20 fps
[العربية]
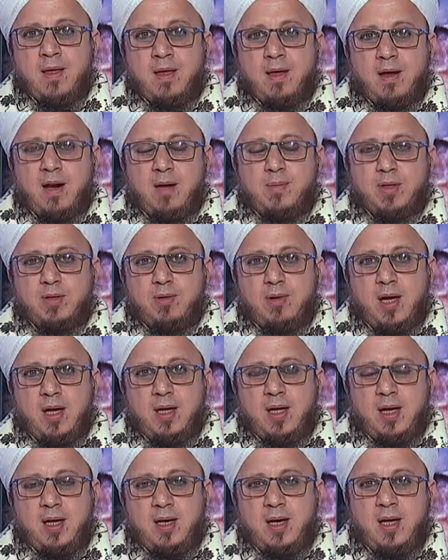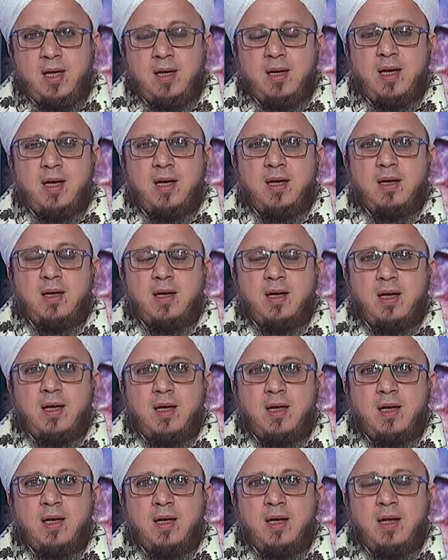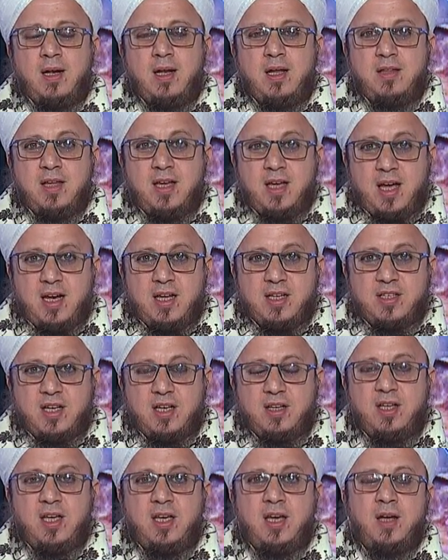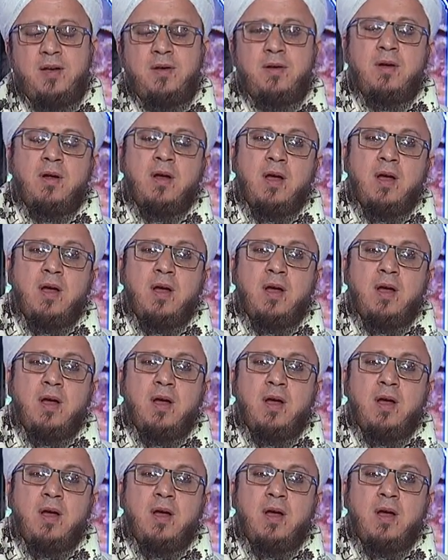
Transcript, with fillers: رحمة الله عليه آه، الذي كان زيديا